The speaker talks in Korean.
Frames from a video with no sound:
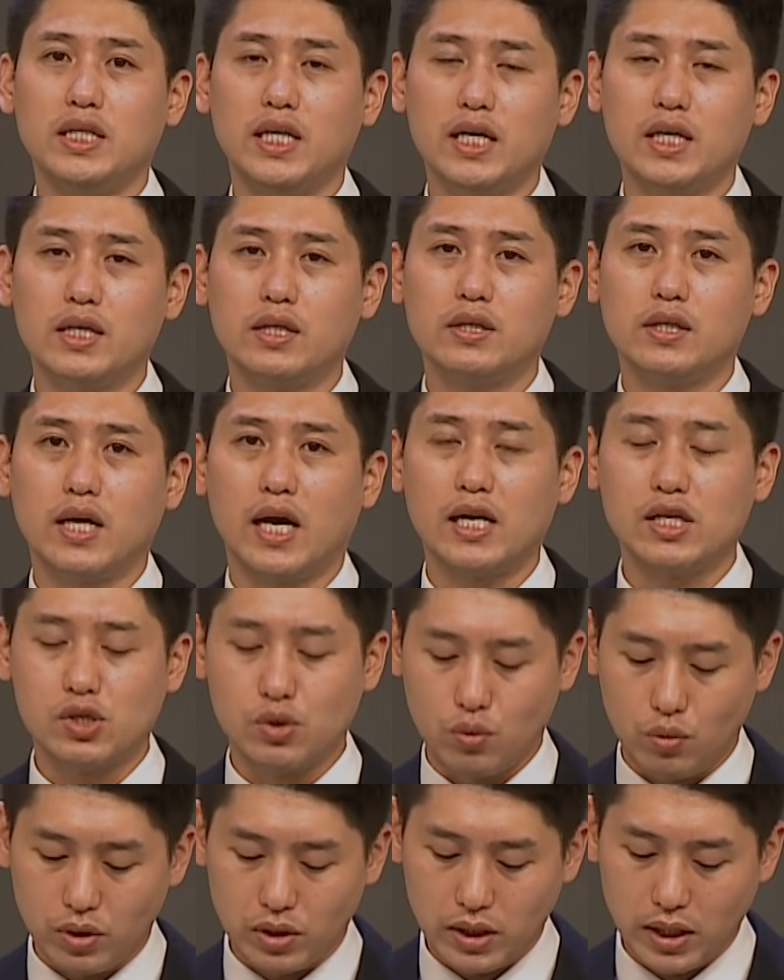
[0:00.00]
이야기를
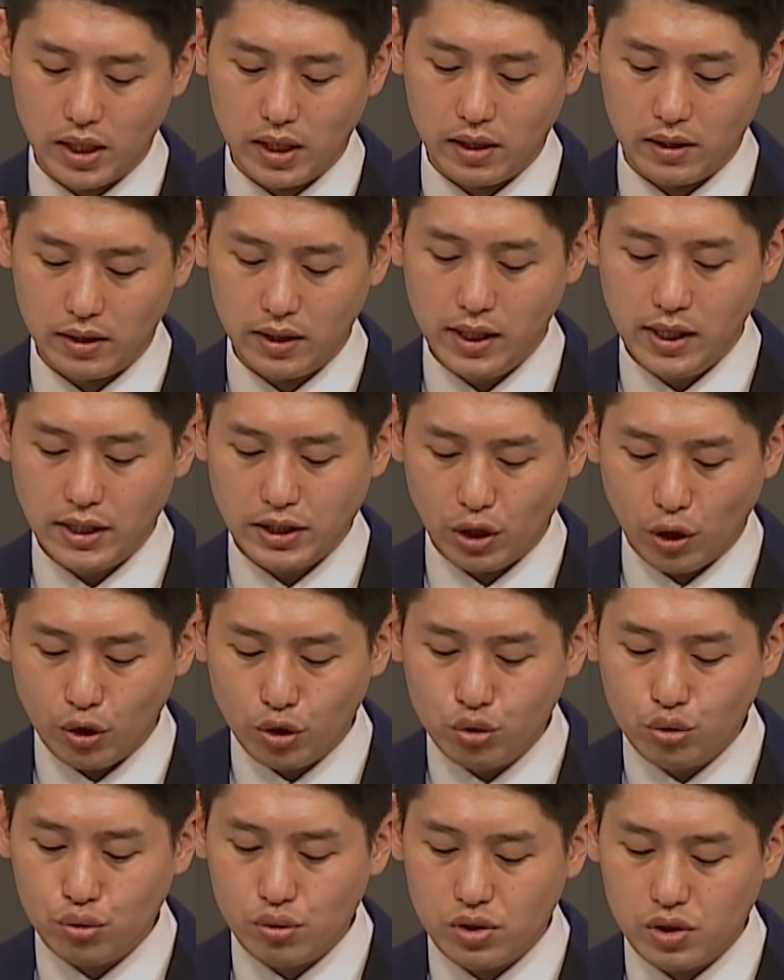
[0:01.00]
가지고 있냐?
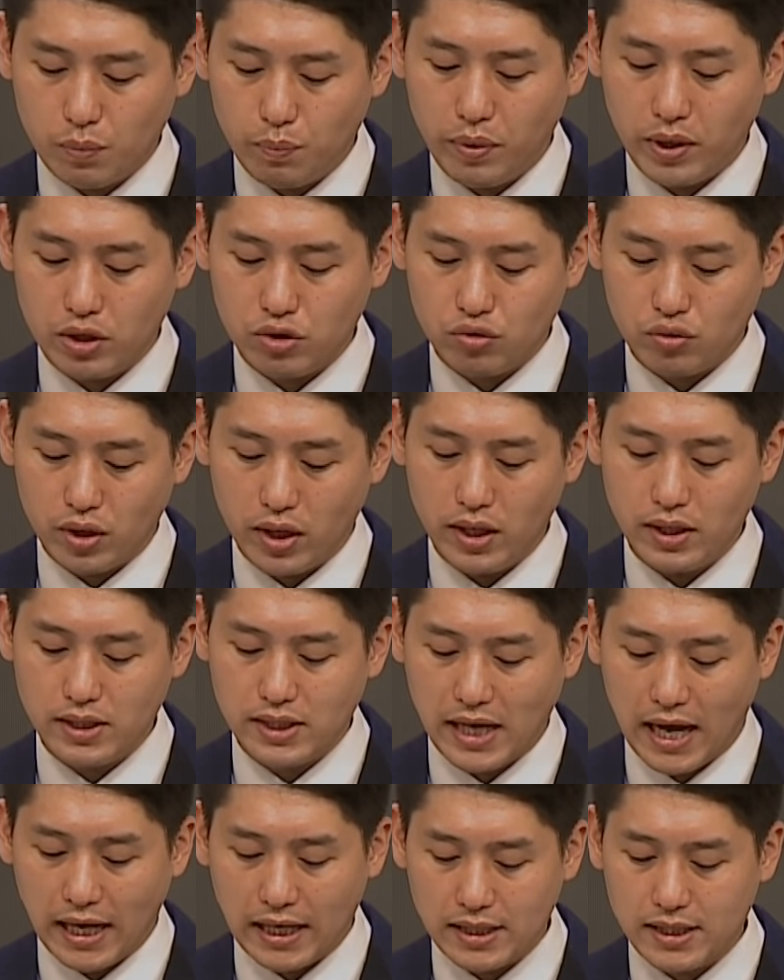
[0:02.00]
열두 지파 중에
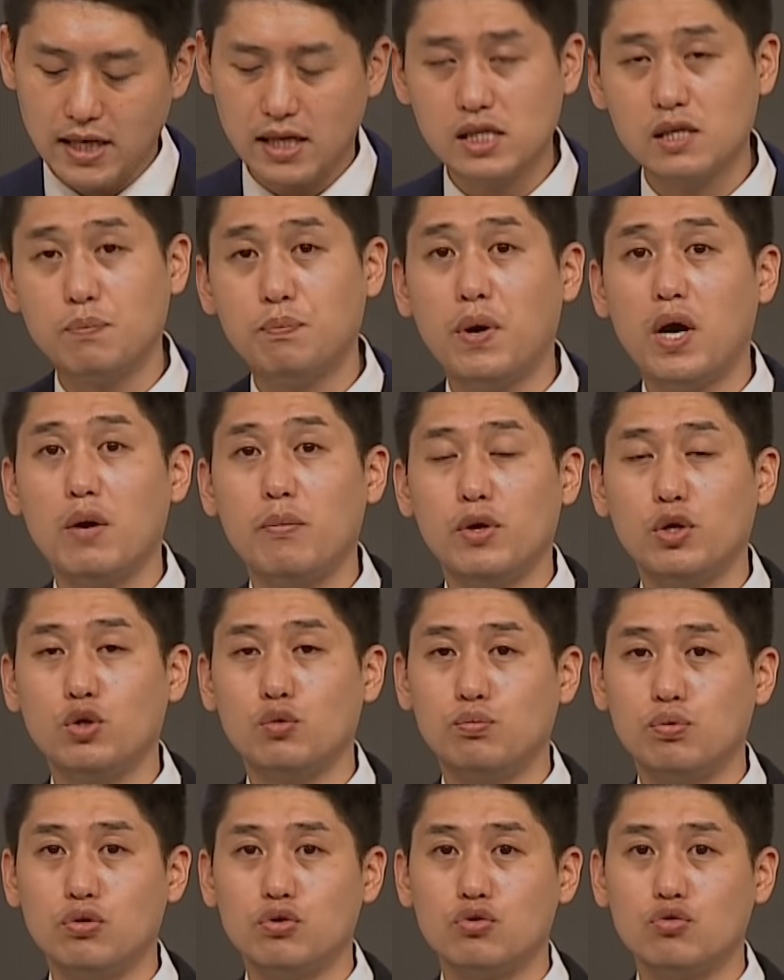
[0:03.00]
장자 지파임에도
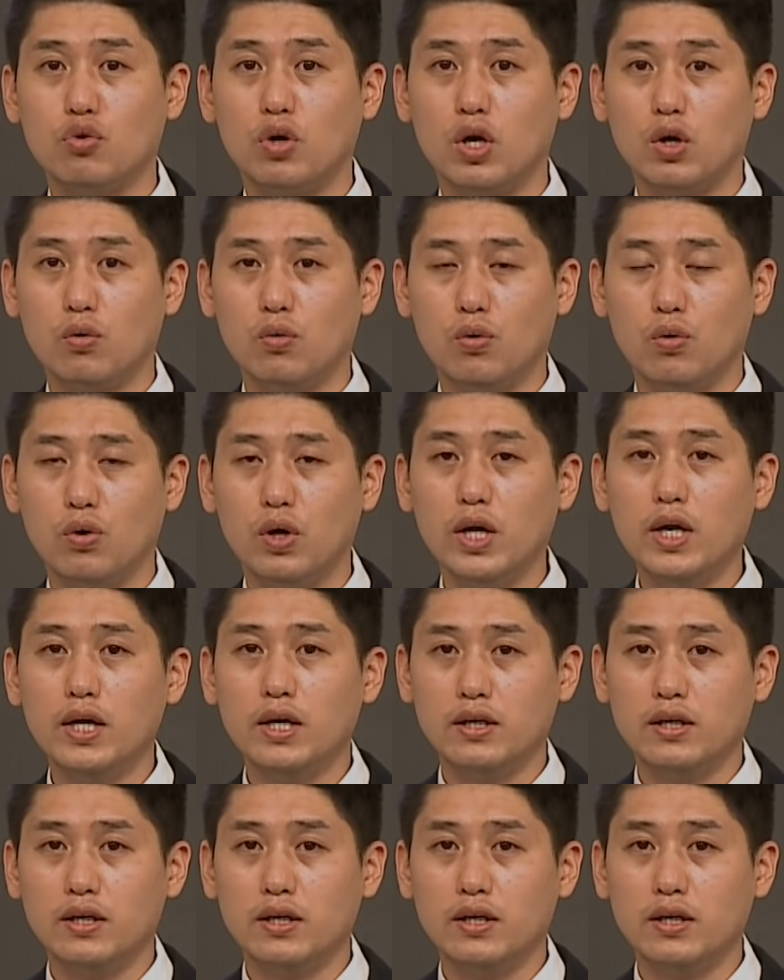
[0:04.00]
불구하고